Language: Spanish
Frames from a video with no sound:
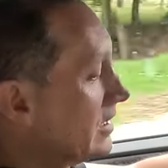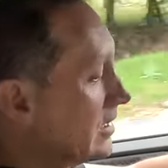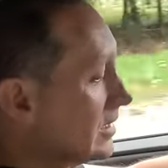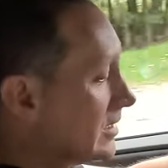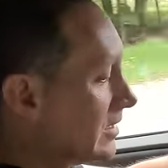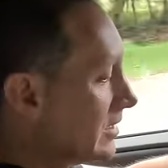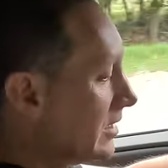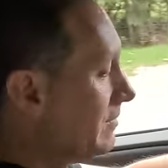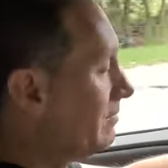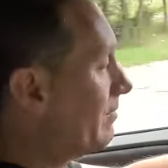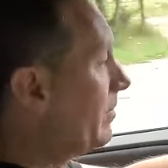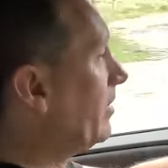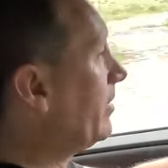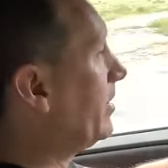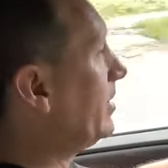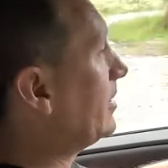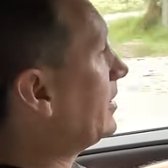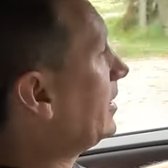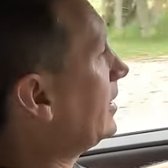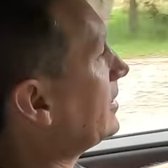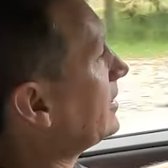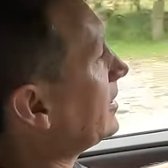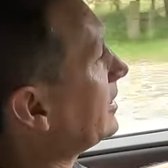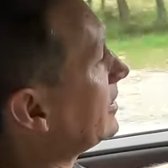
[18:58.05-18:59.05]

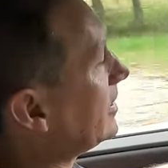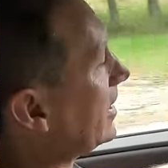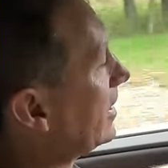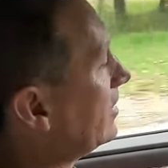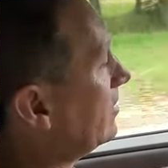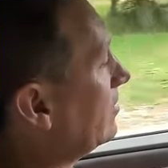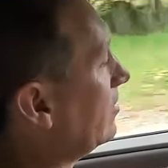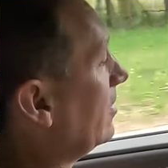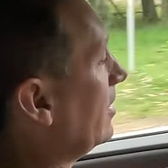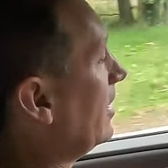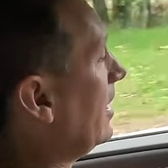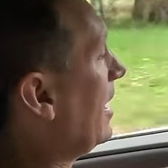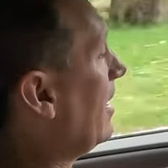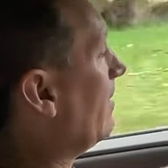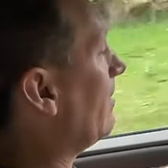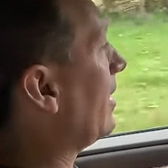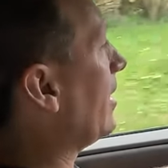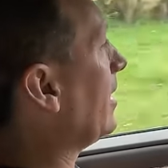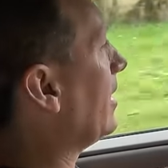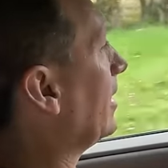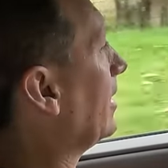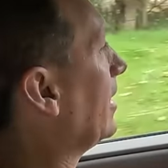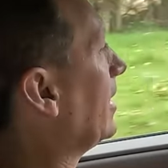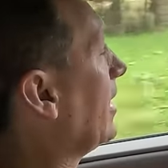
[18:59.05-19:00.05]
simplemente deslizando la
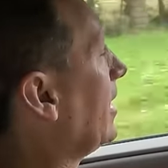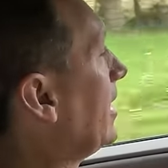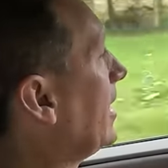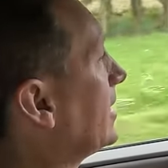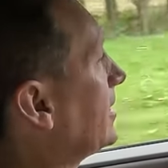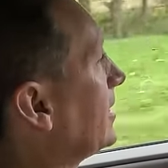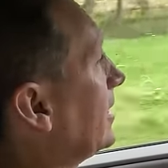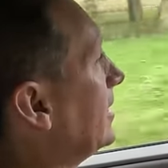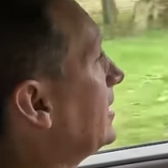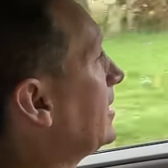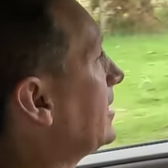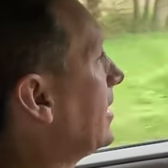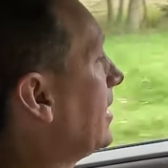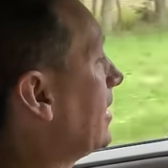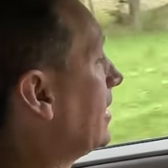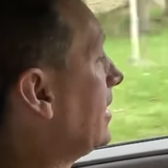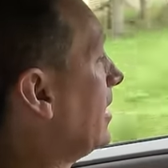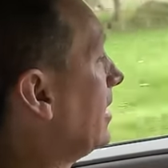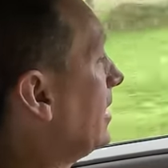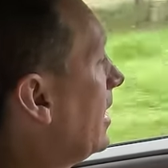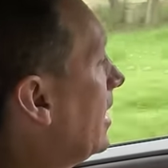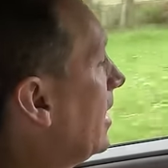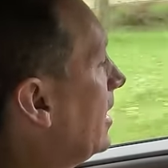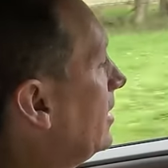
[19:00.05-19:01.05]
palanca hacia la
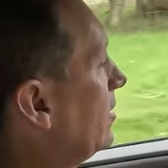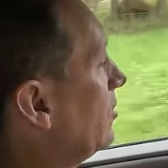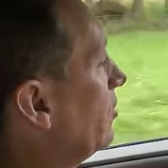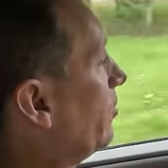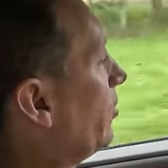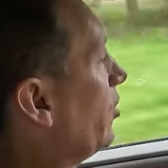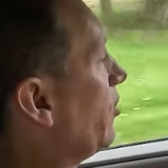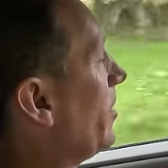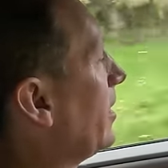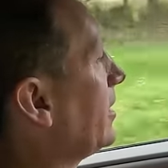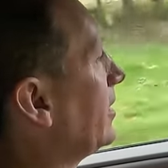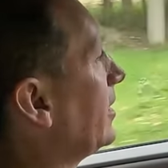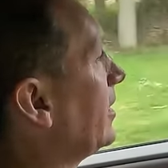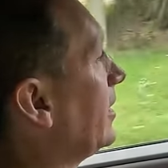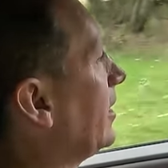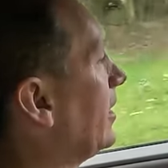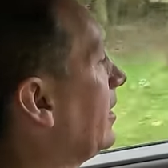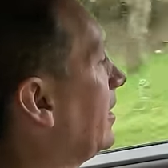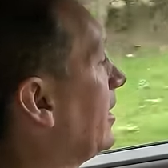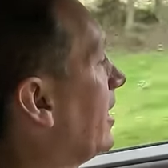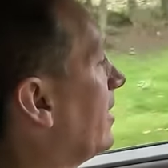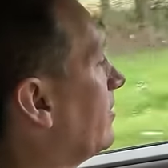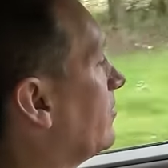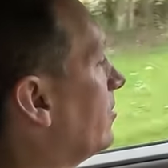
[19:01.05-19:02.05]
izquierda, ahí yo puedo mantener
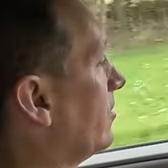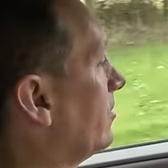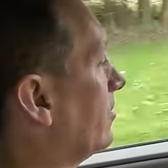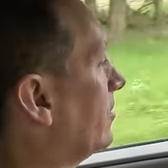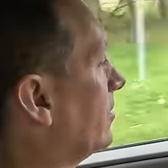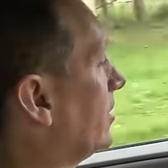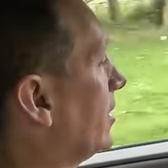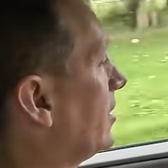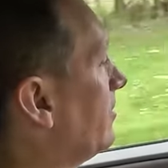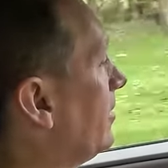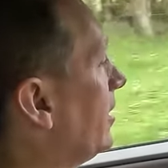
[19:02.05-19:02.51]
el cambio. Entonces